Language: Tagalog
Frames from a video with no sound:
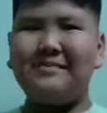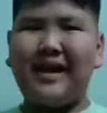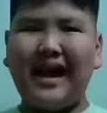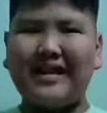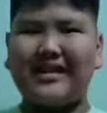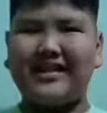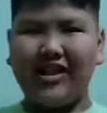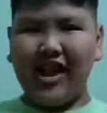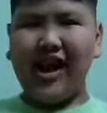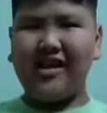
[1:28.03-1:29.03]

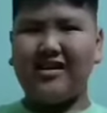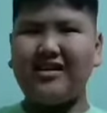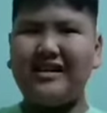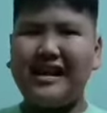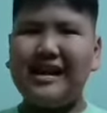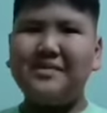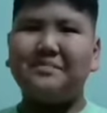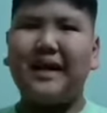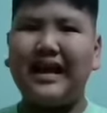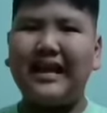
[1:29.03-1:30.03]
Pangatlo,
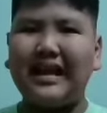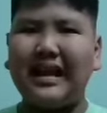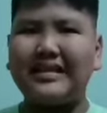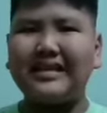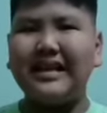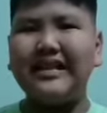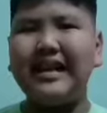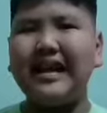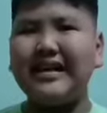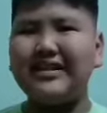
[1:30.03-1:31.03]
mahalaga din
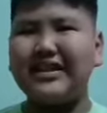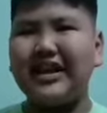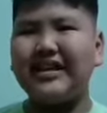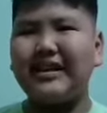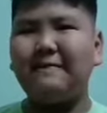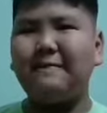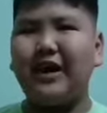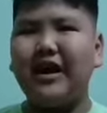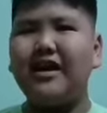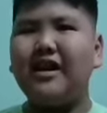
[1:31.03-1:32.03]
ang internet
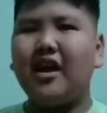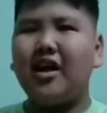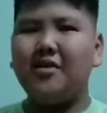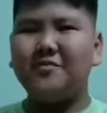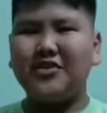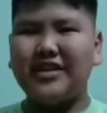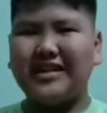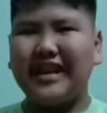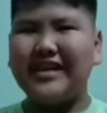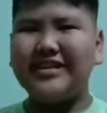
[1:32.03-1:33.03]
for
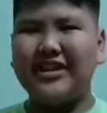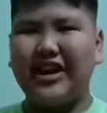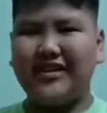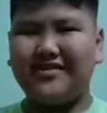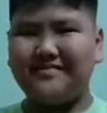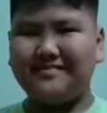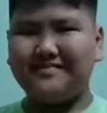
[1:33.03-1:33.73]
communication